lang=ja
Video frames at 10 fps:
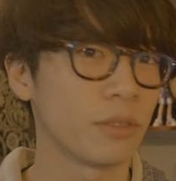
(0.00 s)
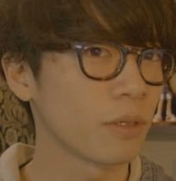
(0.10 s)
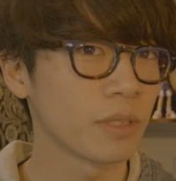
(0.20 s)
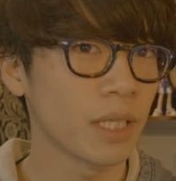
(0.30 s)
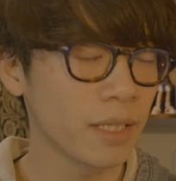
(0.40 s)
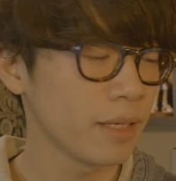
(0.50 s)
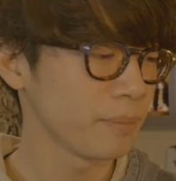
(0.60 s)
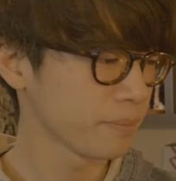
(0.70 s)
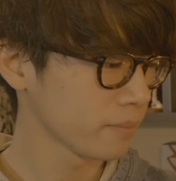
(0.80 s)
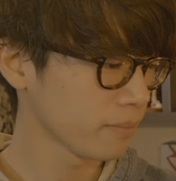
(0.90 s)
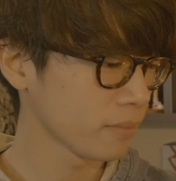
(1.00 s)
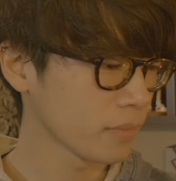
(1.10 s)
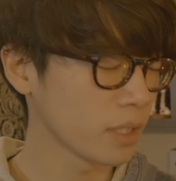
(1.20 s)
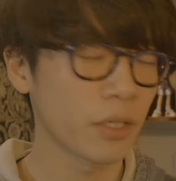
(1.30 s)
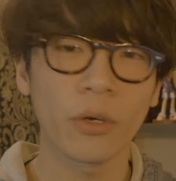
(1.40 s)
んじゅうろくねんね。
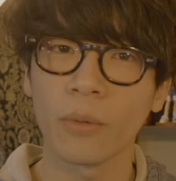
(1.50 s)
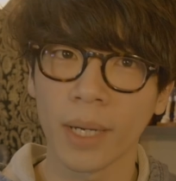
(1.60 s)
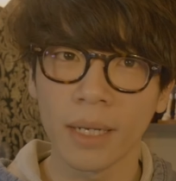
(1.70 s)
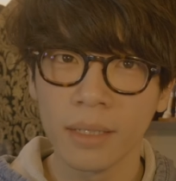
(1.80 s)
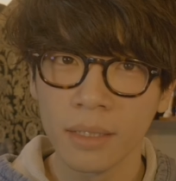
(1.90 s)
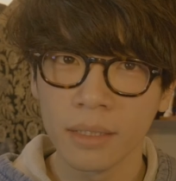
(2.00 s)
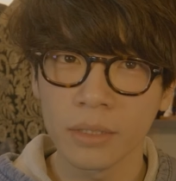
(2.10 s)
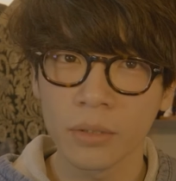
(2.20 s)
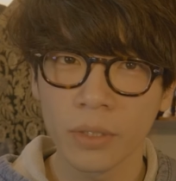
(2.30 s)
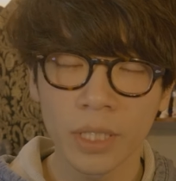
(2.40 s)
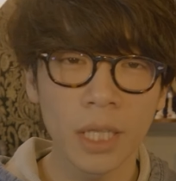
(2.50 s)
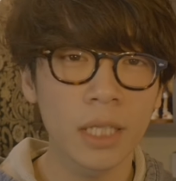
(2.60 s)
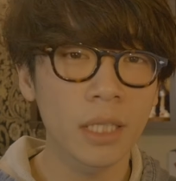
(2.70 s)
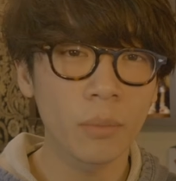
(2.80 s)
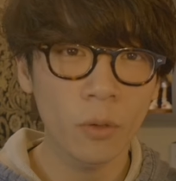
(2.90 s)
で、今日はちょっといた
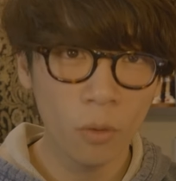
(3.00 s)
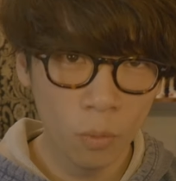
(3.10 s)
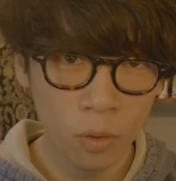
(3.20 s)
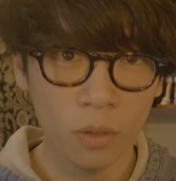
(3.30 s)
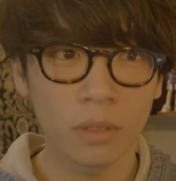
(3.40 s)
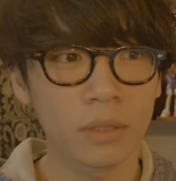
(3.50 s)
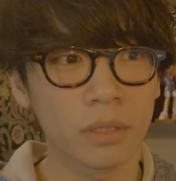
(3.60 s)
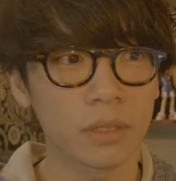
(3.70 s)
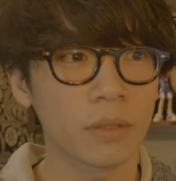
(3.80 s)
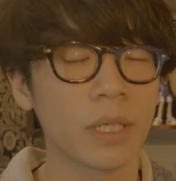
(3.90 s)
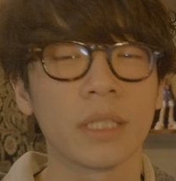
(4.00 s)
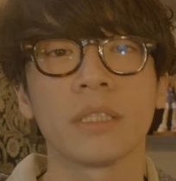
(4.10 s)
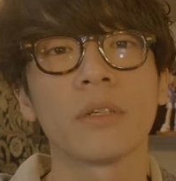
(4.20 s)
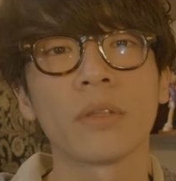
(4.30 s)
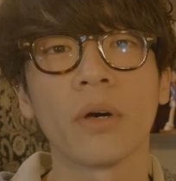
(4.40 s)
だいたものを紹介
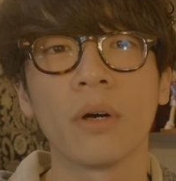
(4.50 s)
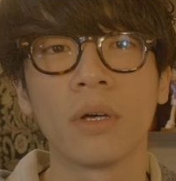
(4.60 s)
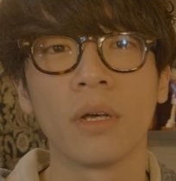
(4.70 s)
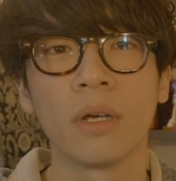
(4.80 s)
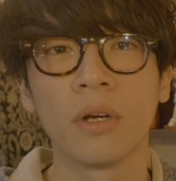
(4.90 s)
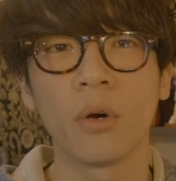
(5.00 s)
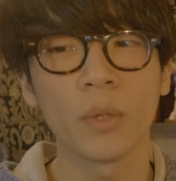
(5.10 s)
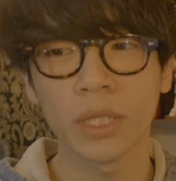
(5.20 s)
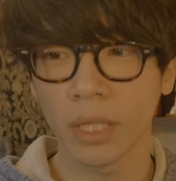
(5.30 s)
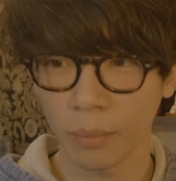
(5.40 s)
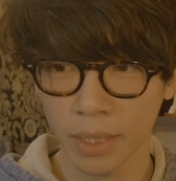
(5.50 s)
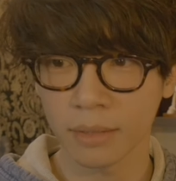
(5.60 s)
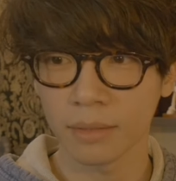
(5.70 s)
しようと思っていま